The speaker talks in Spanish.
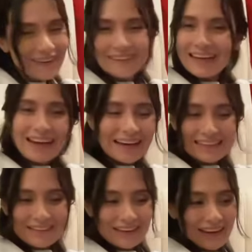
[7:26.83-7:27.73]
Me
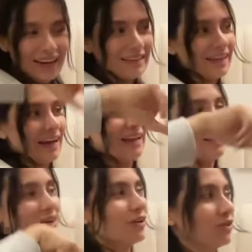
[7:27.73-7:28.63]
encanta, me encanta. Allá
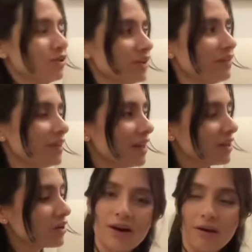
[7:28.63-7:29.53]
ah, tengo otro
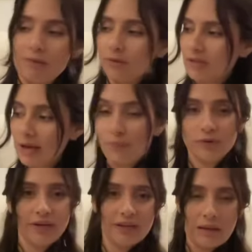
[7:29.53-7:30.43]
navideño. Ahora vamos a
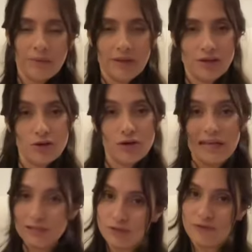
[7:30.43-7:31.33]
poner navideño
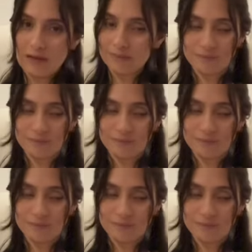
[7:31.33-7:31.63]
el sofá.